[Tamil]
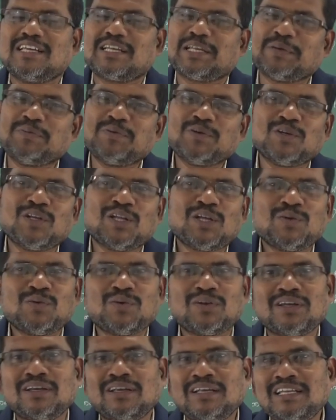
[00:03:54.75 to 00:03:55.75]
நமக்குள்ளார
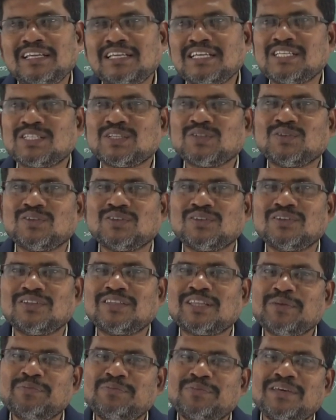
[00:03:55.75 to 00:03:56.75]
ஒரு இண்டிகேஷன்
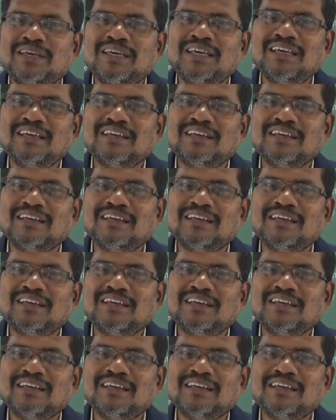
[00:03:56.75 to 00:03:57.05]
வந்துடும் தம்பி